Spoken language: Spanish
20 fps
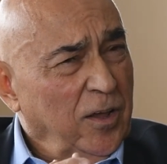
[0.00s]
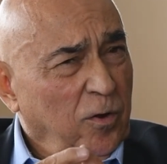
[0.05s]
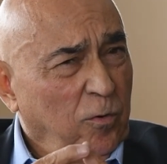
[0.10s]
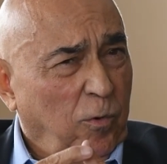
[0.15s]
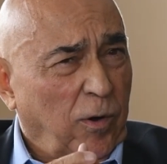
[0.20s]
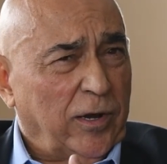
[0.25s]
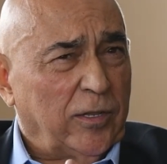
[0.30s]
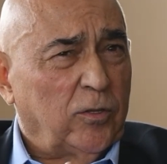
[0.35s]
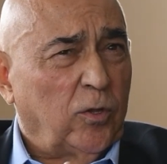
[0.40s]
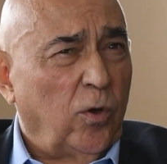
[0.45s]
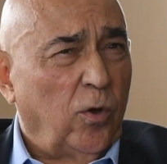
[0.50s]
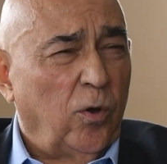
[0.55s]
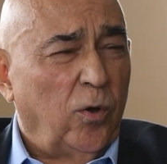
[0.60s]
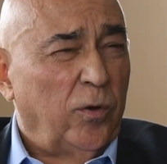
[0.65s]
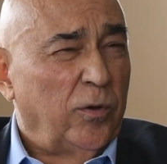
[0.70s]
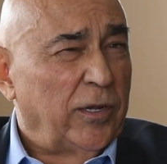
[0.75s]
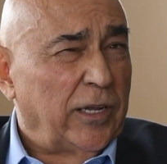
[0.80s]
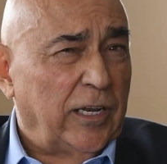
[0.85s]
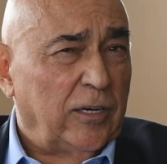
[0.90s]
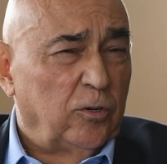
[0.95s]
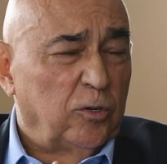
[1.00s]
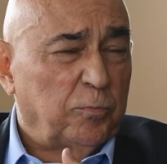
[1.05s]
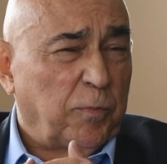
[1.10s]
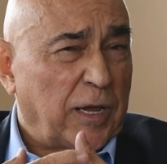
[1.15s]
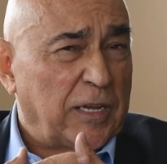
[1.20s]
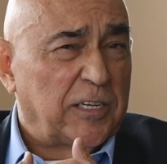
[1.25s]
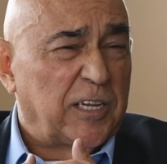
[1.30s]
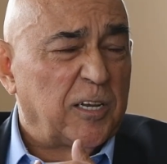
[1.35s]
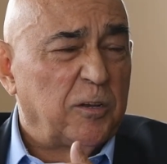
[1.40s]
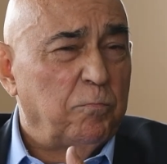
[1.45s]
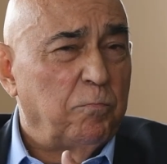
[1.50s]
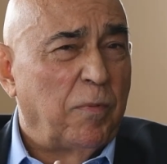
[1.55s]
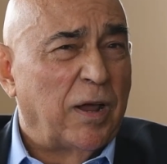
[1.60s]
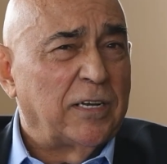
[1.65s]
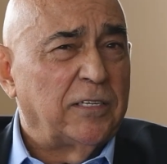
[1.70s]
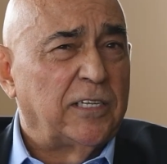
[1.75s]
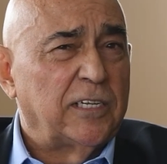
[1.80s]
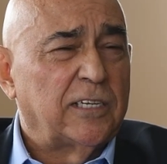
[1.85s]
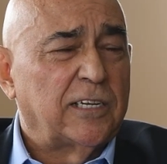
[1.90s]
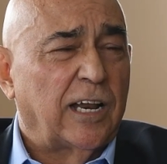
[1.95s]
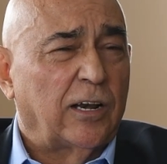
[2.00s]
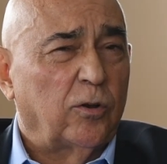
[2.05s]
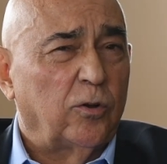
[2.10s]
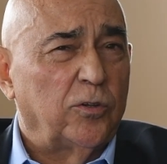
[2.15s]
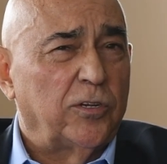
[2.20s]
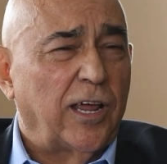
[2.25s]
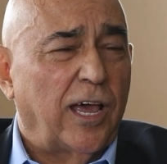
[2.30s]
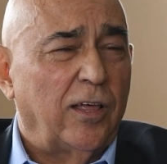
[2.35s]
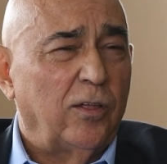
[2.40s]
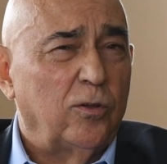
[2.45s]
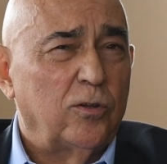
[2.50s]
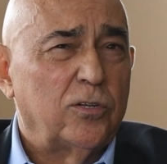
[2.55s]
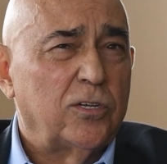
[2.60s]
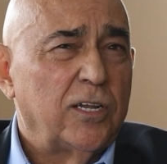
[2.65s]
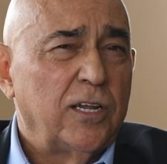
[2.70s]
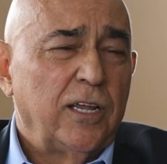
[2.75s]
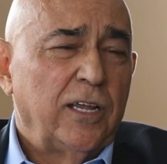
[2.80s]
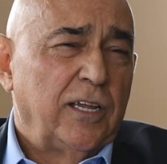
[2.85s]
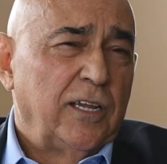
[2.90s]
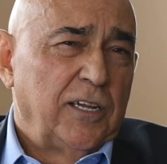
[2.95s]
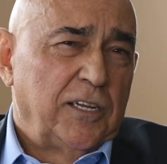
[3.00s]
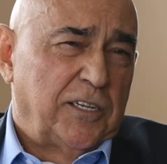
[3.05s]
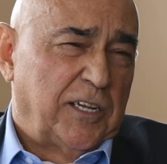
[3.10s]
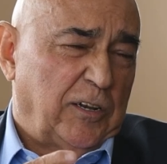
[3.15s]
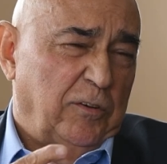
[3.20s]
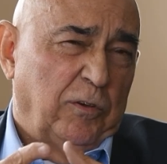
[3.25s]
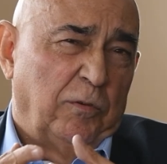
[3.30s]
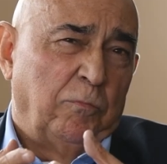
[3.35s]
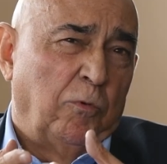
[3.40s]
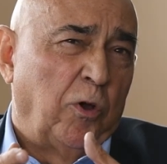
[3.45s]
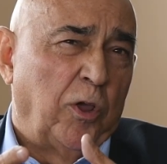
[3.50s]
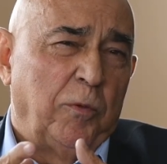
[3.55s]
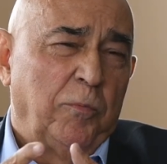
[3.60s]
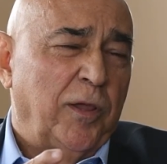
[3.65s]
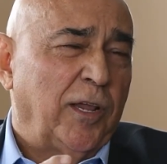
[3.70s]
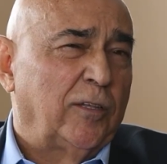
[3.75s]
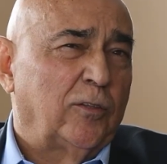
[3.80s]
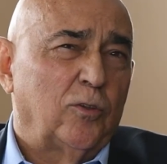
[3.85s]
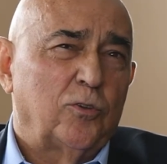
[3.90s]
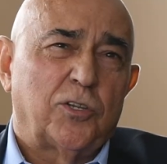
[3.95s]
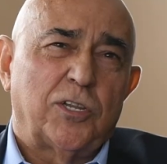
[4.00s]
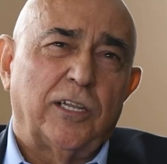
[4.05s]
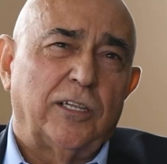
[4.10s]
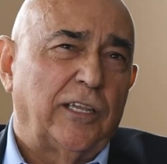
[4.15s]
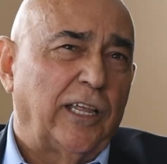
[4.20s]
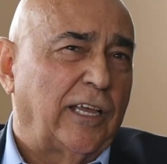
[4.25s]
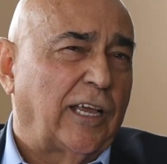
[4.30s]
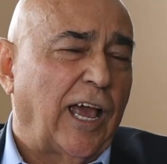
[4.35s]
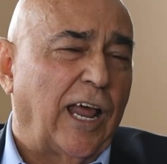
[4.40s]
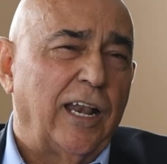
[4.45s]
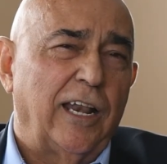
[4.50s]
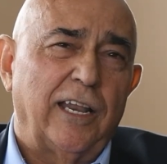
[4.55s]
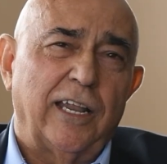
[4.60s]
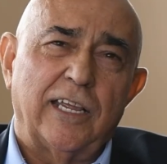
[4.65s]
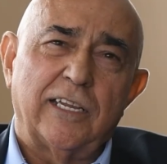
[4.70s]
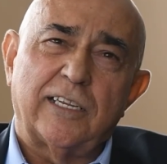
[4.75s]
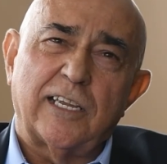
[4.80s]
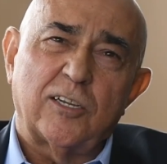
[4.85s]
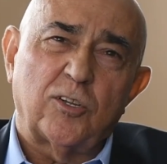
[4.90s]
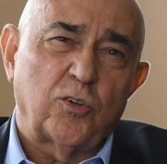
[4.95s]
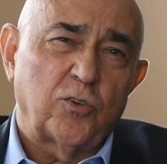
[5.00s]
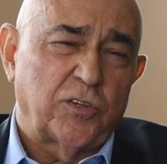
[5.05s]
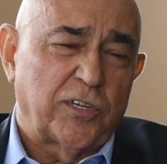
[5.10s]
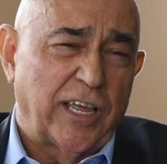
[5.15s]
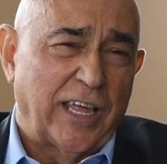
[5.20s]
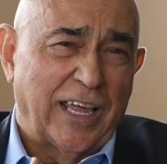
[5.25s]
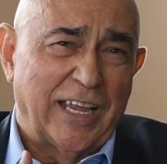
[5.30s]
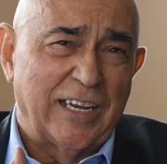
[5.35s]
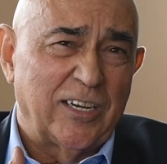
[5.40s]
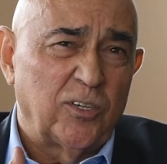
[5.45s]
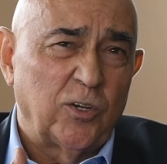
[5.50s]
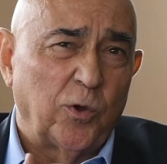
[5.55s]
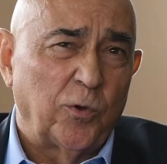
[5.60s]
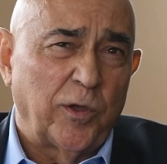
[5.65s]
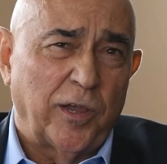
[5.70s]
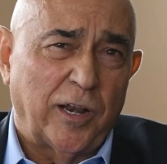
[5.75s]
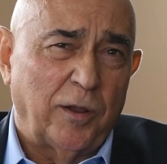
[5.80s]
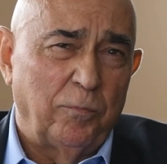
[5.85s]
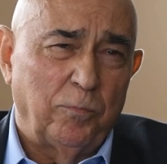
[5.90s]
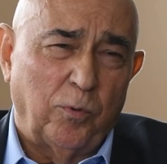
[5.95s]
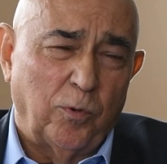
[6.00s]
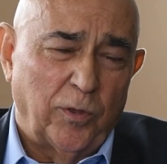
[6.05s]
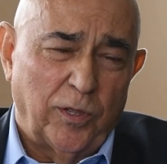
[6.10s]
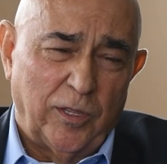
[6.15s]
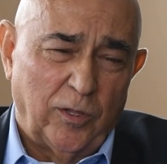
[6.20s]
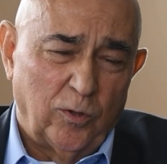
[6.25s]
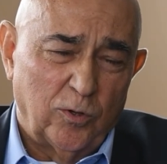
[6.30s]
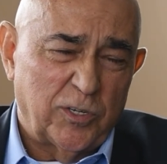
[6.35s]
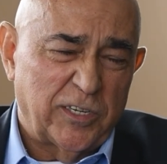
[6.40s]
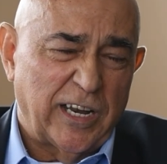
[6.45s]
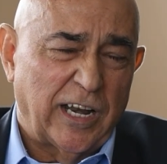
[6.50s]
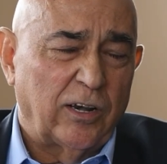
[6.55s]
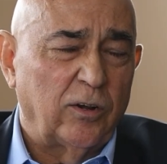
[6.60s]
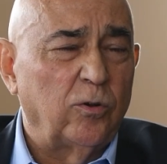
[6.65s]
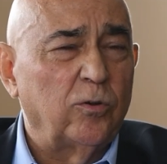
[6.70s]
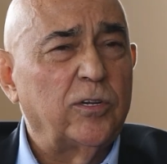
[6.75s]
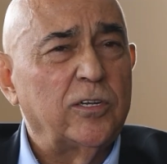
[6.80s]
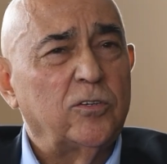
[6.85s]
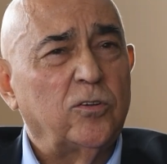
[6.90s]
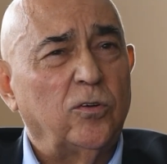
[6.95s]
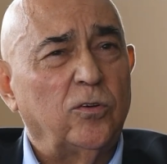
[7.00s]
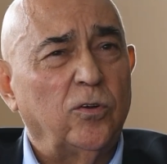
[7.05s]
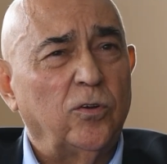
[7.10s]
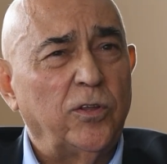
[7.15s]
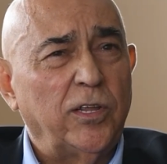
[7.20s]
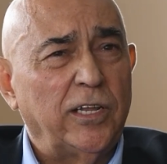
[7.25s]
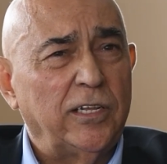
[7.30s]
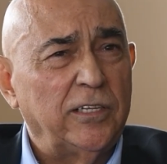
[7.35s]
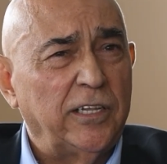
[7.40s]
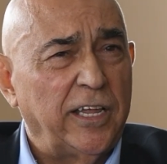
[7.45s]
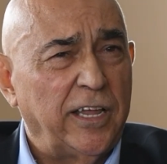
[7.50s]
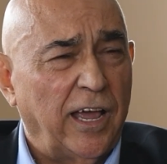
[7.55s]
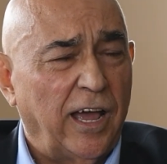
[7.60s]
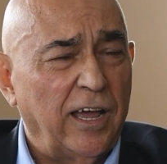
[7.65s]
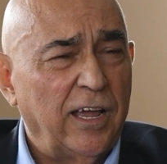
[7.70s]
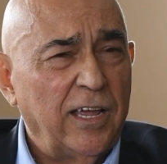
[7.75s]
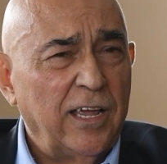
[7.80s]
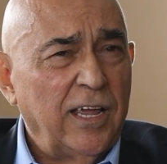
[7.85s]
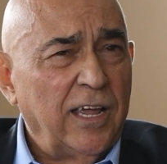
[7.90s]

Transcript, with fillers: cuando en los países más desarrollados, sin movimiento sindical, esas sociedades no hubieran podido ser lo que son hoy en día.